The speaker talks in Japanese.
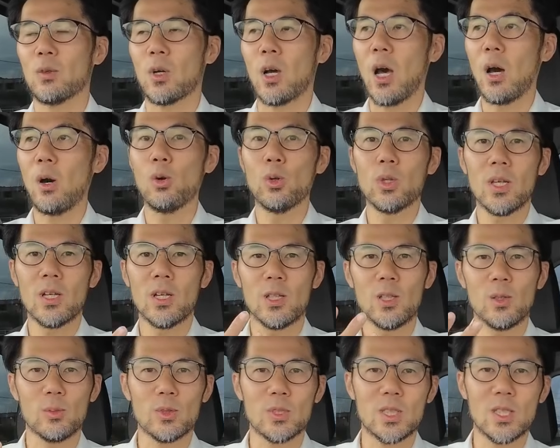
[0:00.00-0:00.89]
顔だ
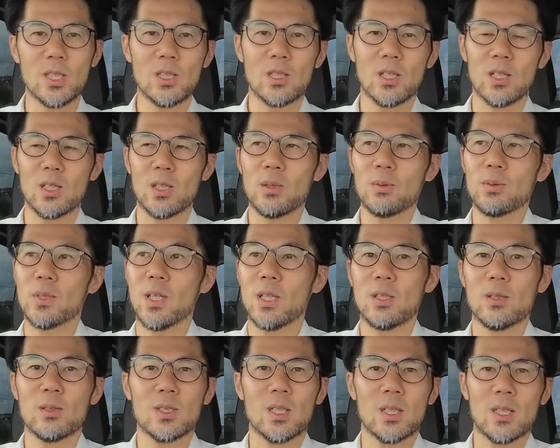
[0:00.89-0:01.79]
けでも人体皮膚
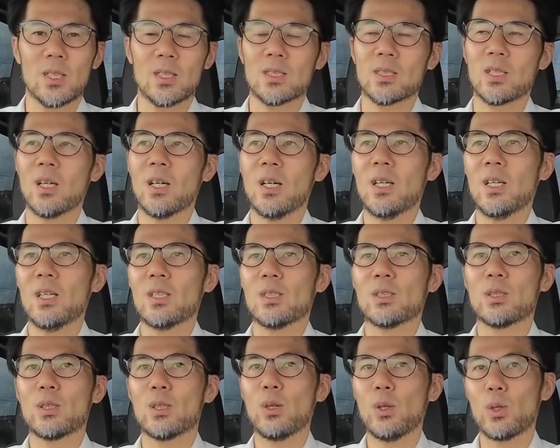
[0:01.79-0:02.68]
出てるじゃないですか
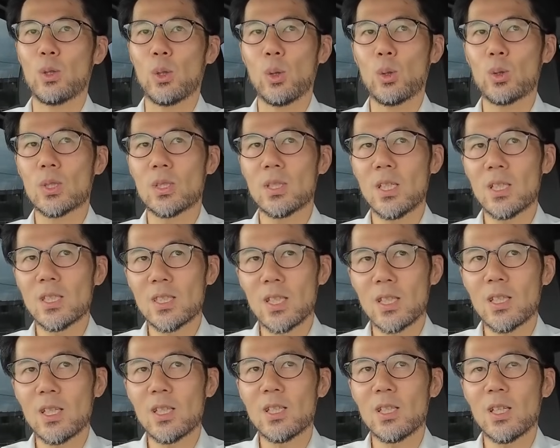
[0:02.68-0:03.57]
すごい特殊な被
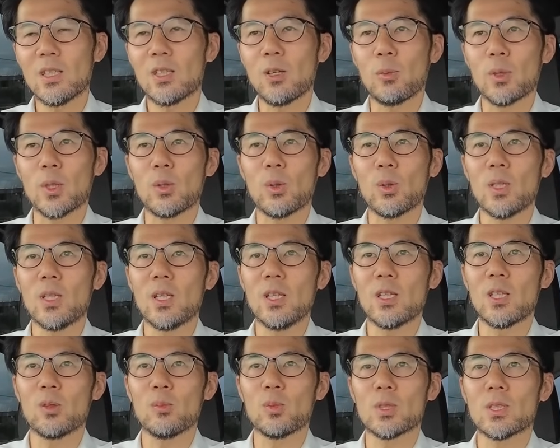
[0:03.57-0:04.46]
写体なんでやっぱ撮り
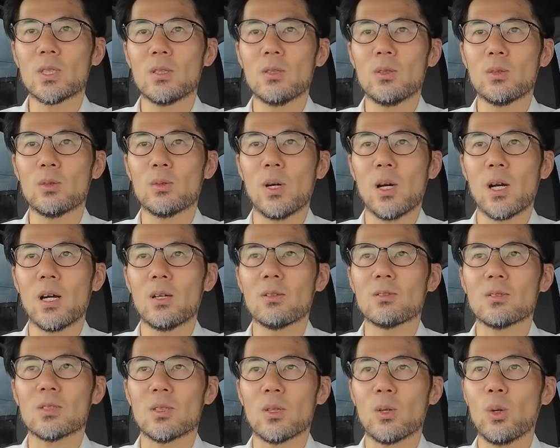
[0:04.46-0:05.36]
たい気持ちはよくわか
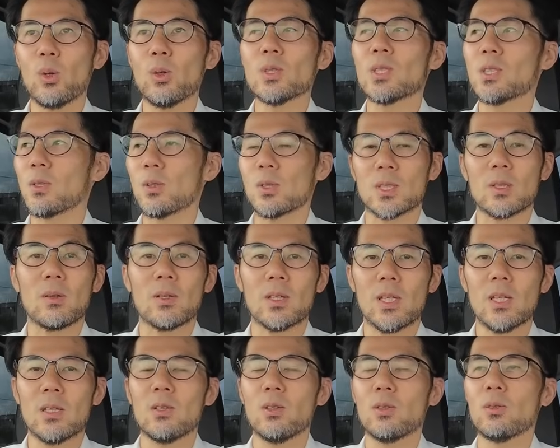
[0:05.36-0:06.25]
るんですよ講師として
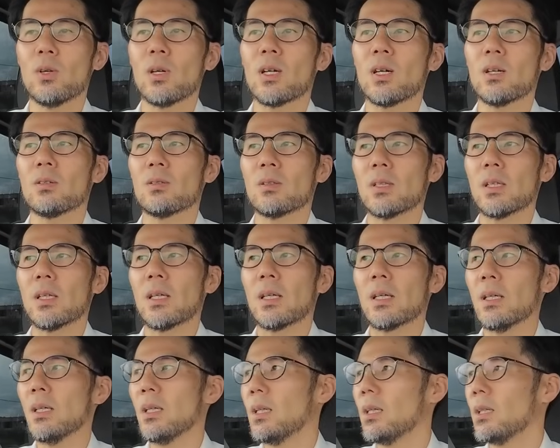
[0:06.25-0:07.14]
はねよくわかるん
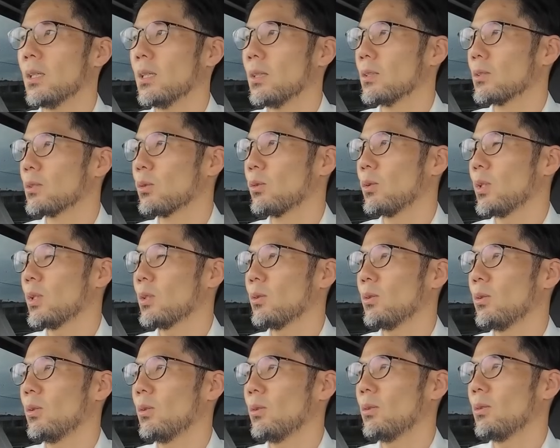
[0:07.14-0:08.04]
でそこはあ
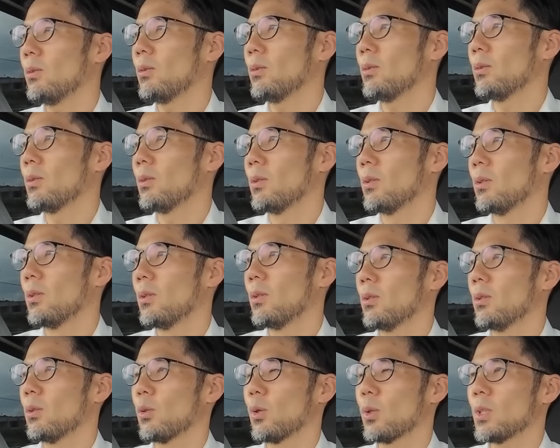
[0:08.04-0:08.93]
の
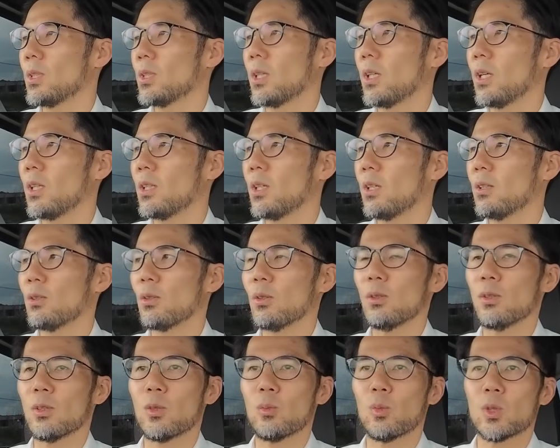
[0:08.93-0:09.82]
撮らせてやりたいと
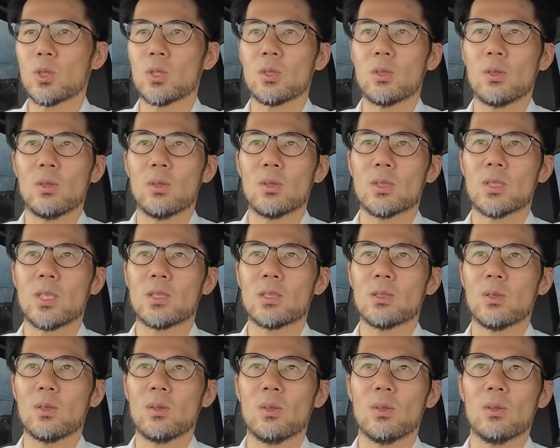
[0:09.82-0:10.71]
いう気持ちと
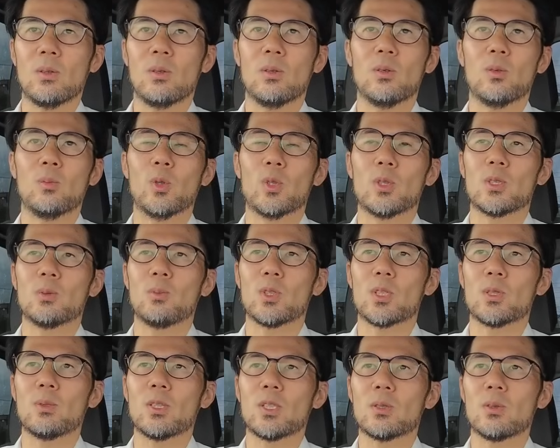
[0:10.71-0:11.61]
節度を
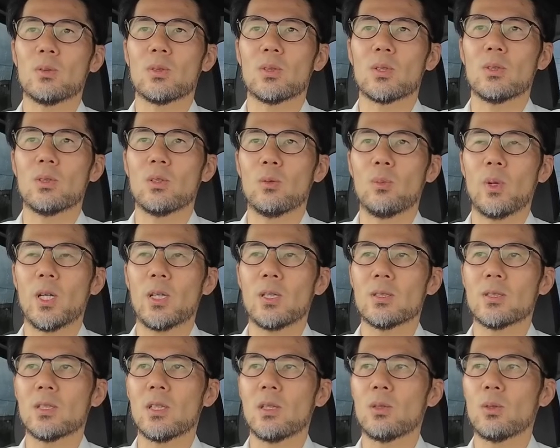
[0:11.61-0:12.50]
持ちましょうっていうの
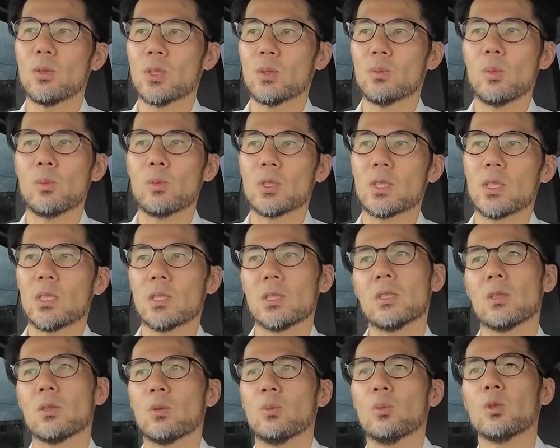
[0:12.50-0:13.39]
バランスがこっちも難
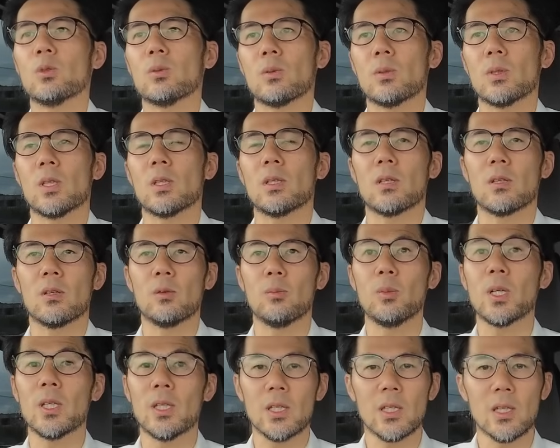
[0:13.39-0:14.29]
しいなと思うとこなんだけ
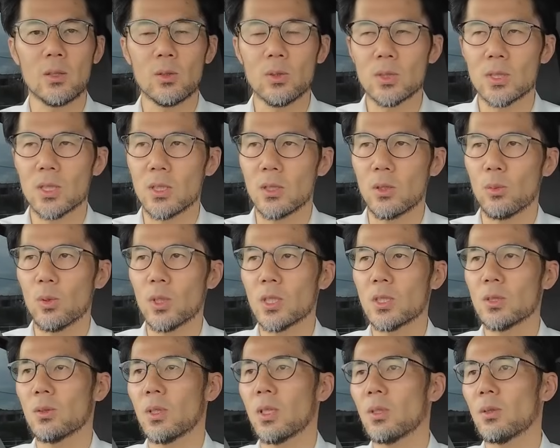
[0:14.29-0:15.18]
どまあね結婚式友
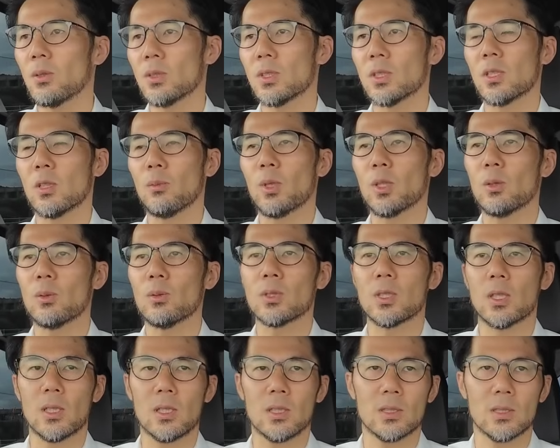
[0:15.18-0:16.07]
達の結婚式でまあ撮
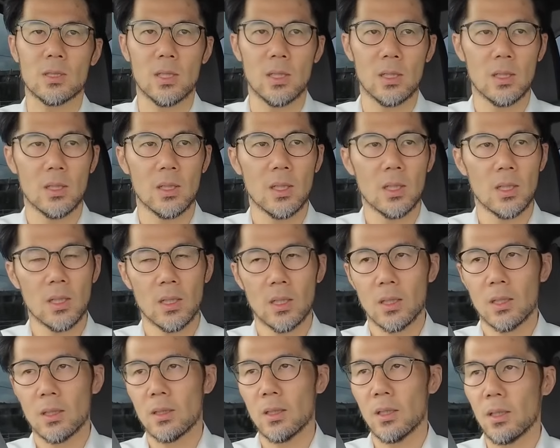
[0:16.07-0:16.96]
るじゃないですか。
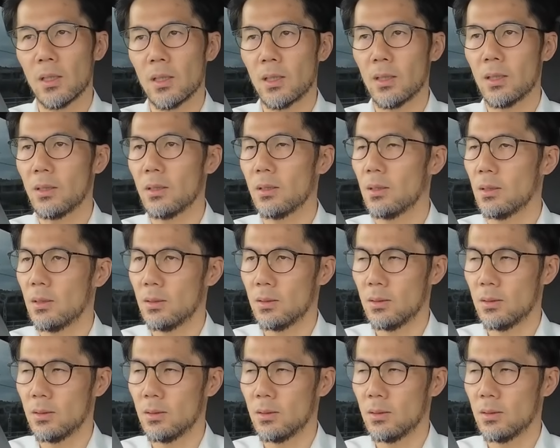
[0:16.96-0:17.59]
で